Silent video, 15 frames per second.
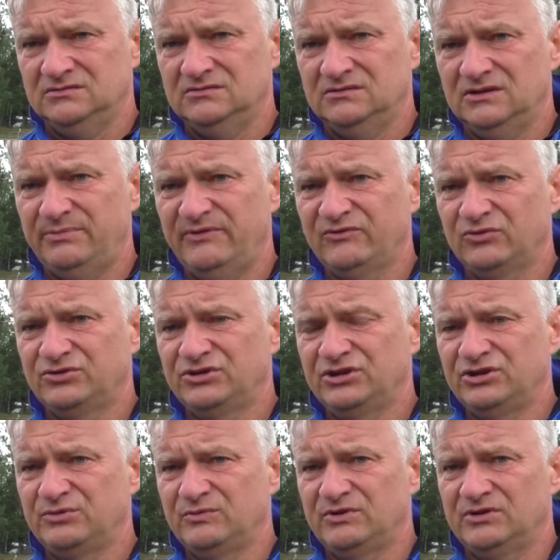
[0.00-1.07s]
Y, na pewno
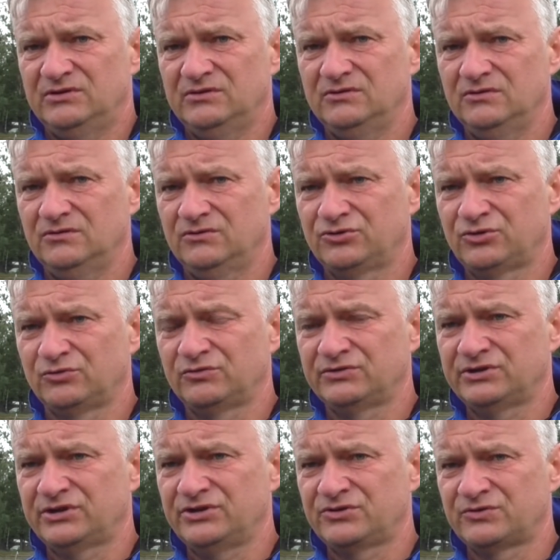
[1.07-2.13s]
chcieliśmy osiągnąć
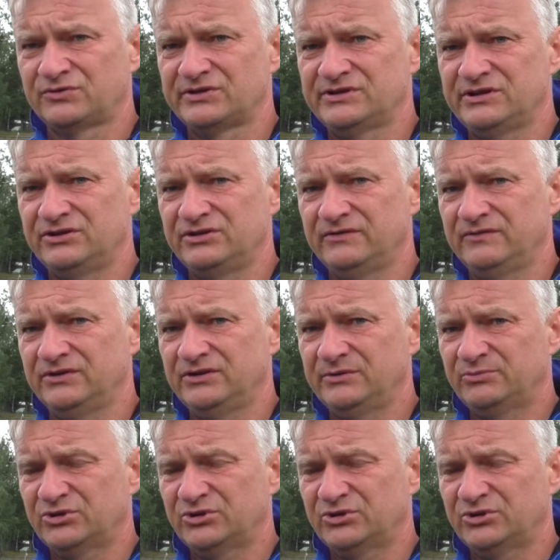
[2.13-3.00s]
jakiś korzystniejszy wynik.